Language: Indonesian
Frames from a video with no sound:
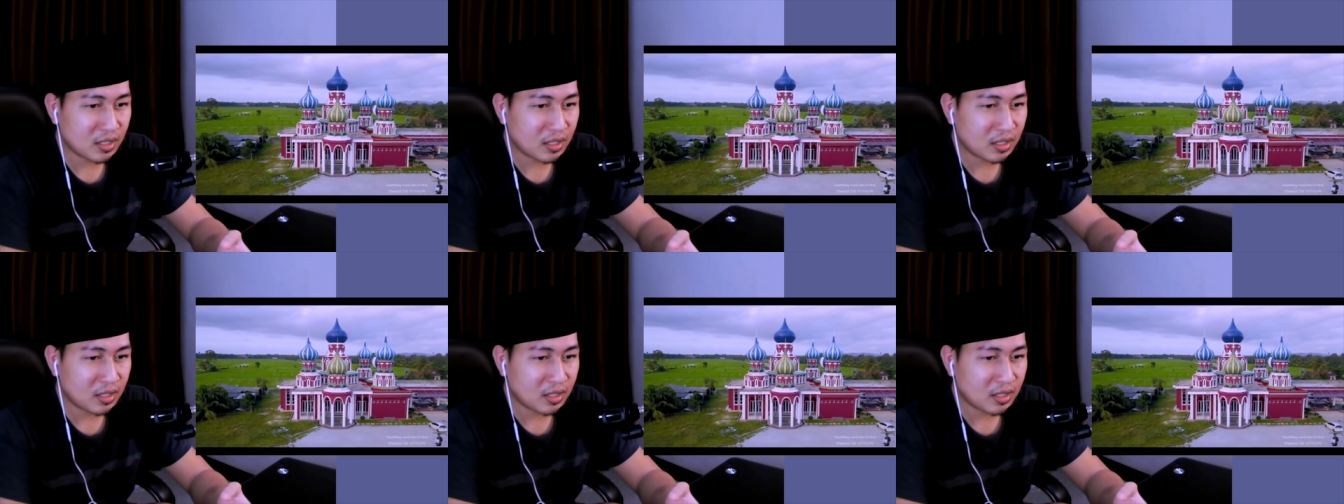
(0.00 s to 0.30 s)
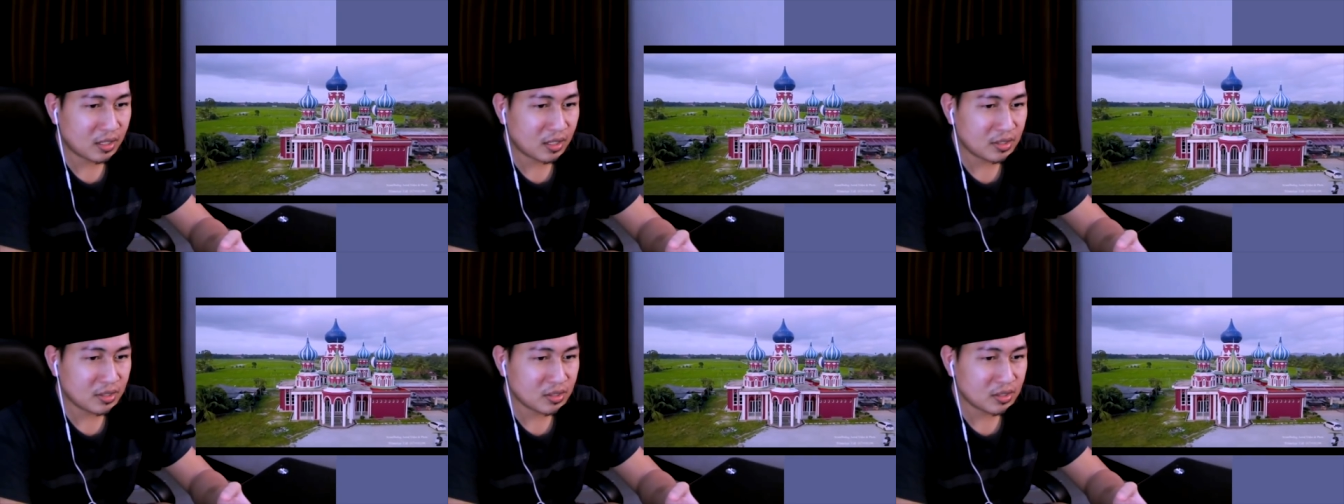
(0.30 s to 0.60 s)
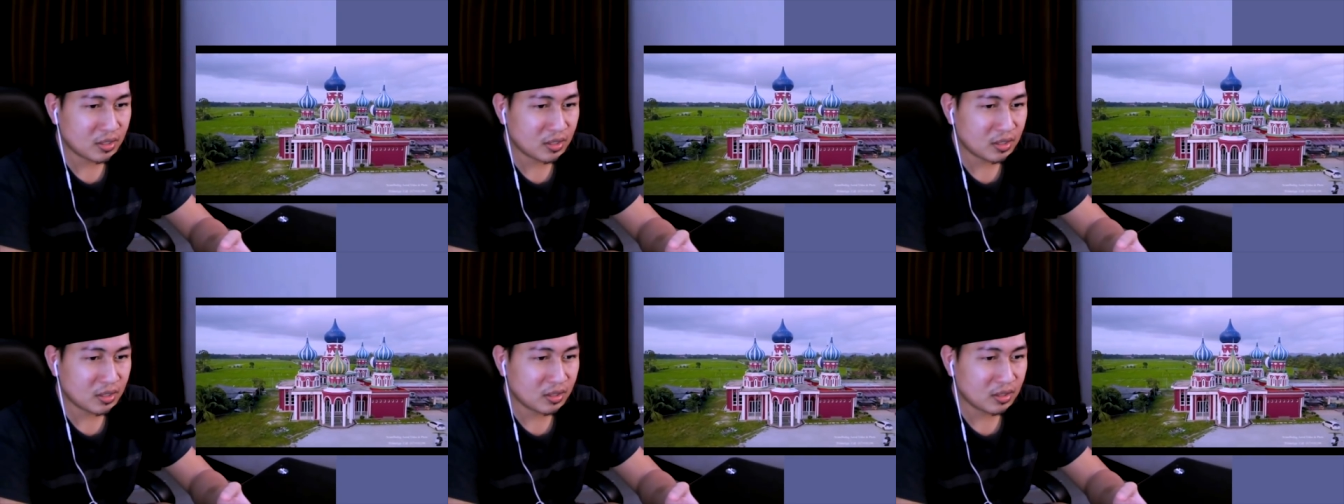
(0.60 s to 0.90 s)
guys
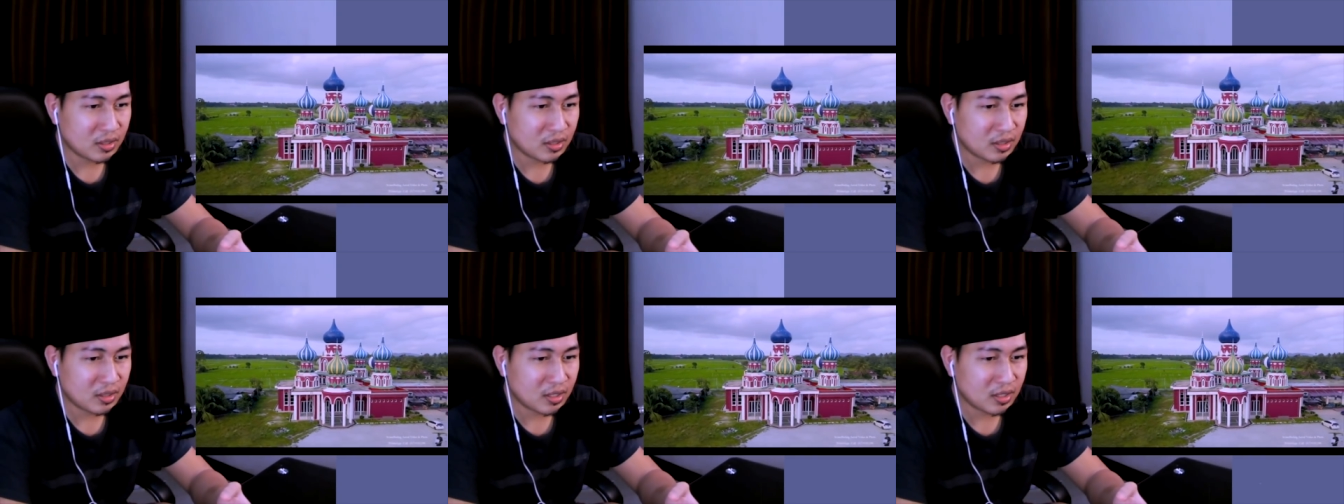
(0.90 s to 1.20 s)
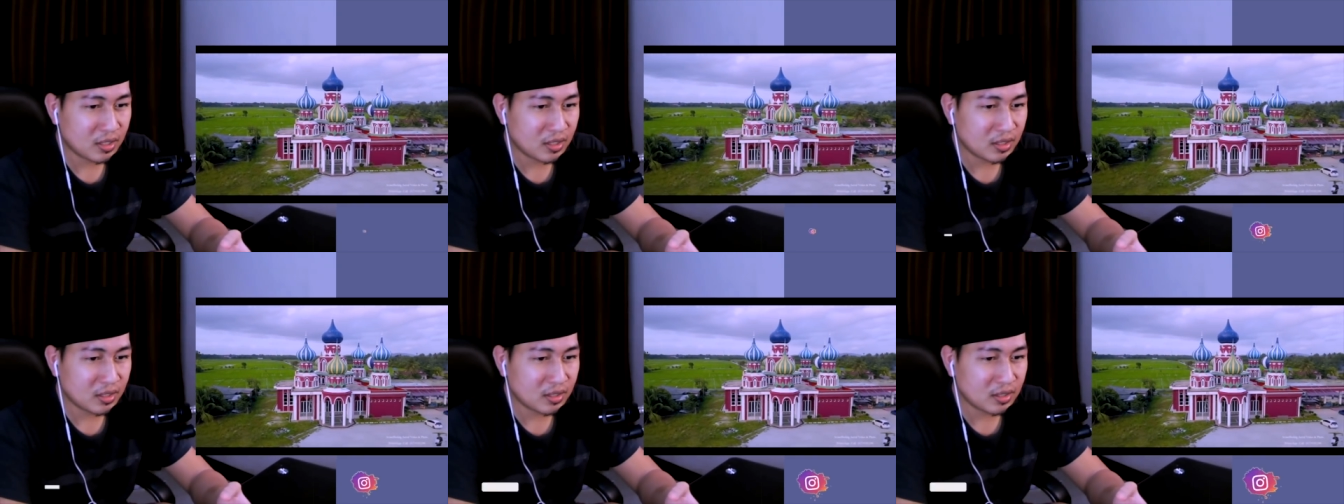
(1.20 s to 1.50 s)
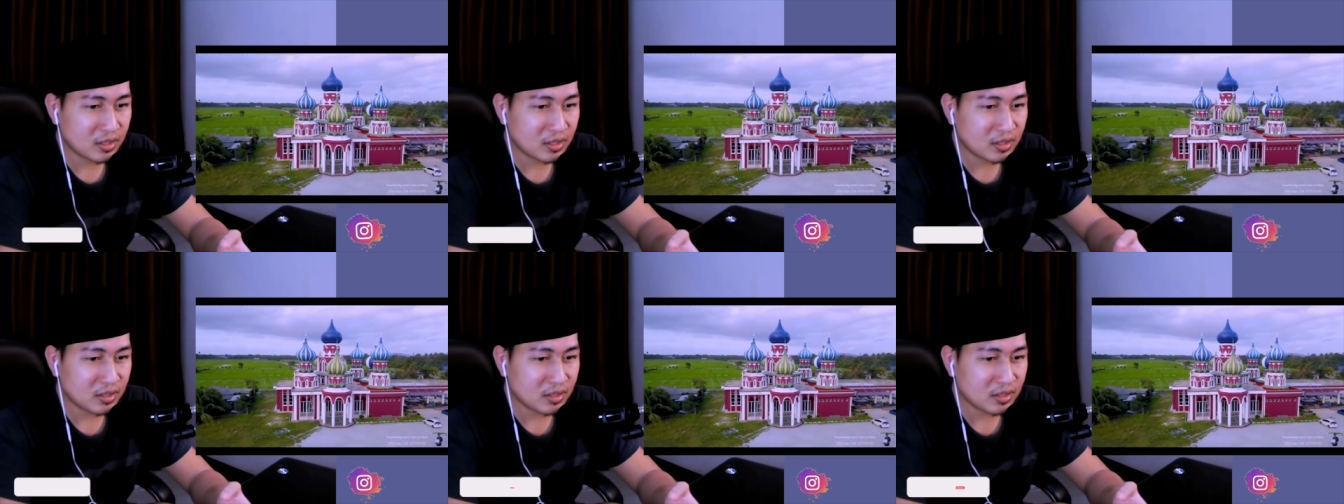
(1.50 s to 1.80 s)
Allah
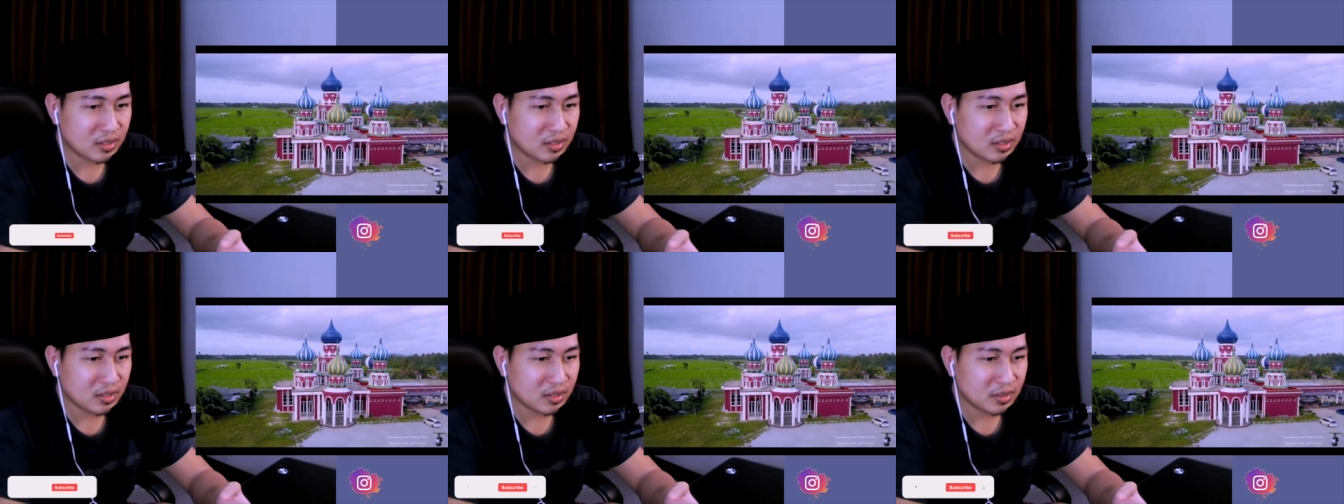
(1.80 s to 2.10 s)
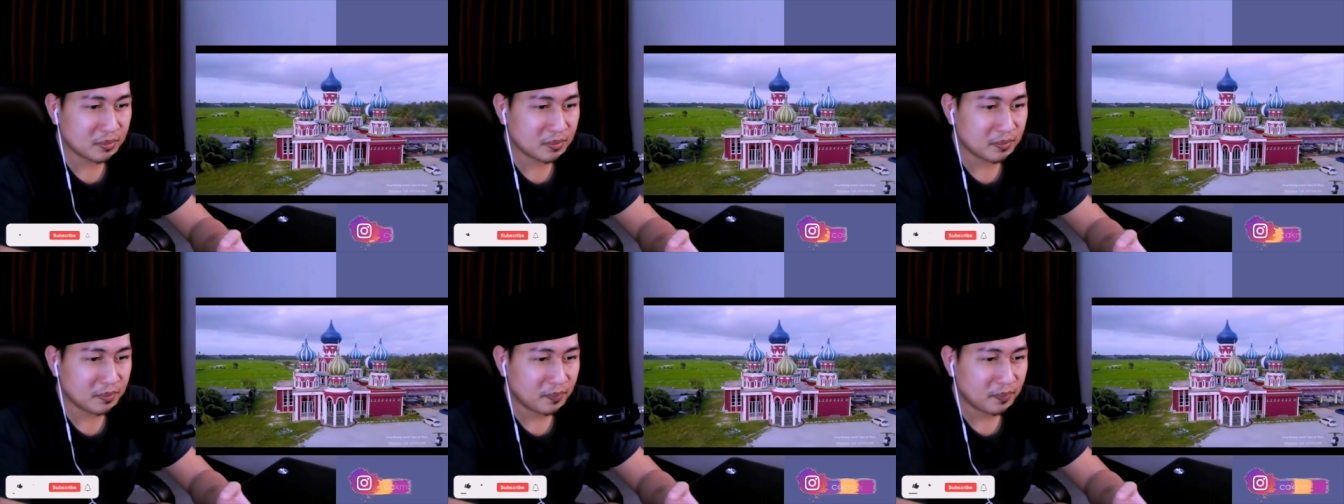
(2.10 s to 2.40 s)
kirim